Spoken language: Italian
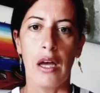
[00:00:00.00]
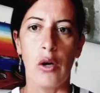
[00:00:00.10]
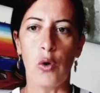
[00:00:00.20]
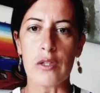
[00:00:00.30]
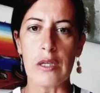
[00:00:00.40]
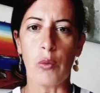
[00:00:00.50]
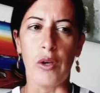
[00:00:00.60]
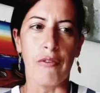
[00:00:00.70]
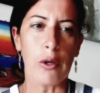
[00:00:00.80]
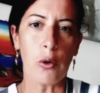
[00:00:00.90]
lo
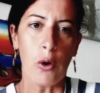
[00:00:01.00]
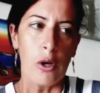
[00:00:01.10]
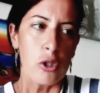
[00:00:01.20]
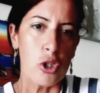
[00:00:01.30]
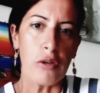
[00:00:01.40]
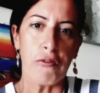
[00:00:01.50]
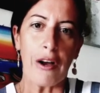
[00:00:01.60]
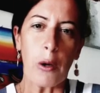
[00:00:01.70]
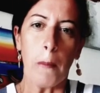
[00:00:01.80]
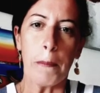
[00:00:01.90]
seguivano, ci
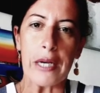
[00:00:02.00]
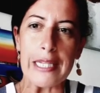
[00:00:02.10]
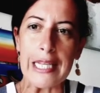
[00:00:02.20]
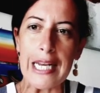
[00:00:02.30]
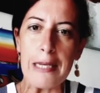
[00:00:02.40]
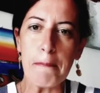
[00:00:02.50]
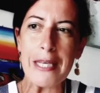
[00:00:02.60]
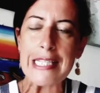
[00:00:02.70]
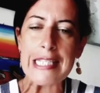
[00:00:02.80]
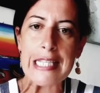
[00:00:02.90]
fa comprendere il
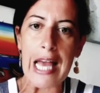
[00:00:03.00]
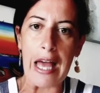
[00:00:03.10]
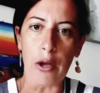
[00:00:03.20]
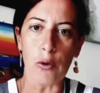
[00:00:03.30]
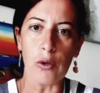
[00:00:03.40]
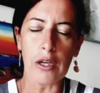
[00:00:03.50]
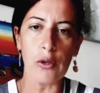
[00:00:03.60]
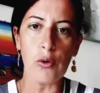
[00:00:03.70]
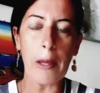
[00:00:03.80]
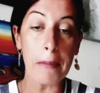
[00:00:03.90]
mistero che
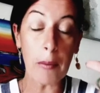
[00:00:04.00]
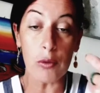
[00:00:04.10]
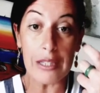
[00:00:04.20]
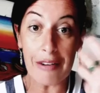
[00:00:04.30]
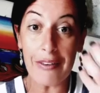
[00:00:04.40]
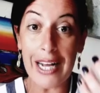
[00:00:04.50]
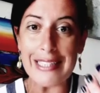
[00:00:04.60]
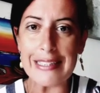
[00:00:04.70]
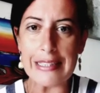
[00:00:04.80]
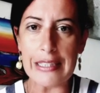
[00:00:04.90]
noi abbiamo
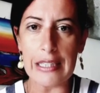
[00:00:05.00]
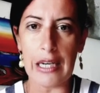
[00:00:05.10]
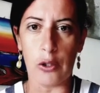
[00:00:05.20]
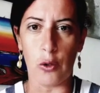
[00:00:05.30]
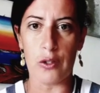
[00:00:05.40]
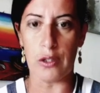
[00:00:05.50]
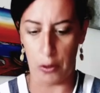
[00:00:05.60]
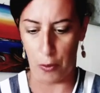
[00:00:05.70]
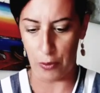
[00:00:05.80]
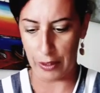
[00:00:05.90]
davanti ai nostri
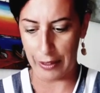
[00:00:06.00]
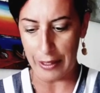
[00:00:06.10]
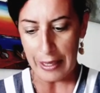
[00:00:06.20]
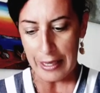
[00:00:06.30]
occhi.